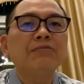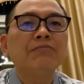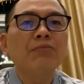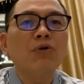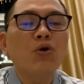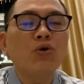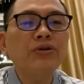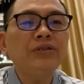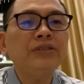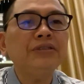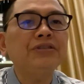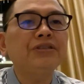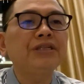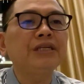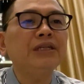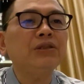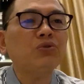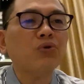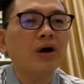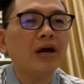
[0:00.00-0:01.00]
bốn
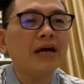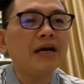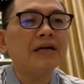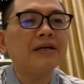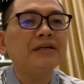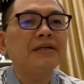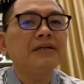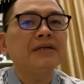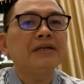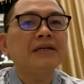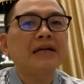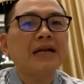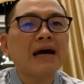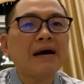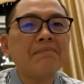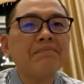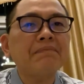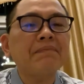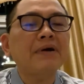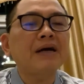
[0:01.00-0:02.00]
trí tuệ
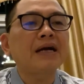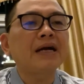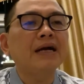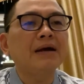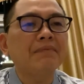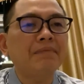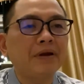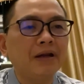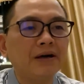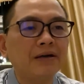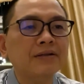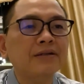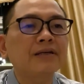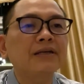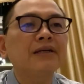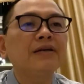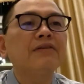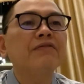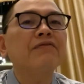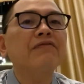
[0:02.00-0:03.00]
năm nghiệp lực
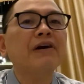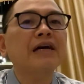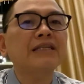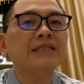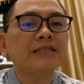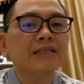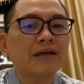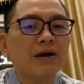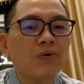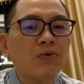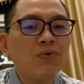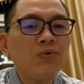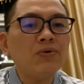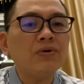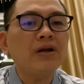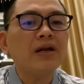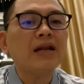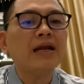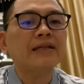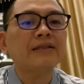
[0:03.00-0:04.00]
và sáu
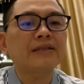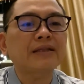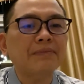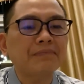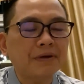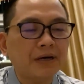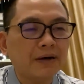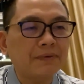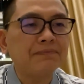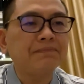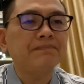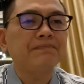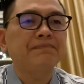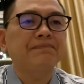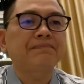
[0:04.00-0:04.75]
là tâm không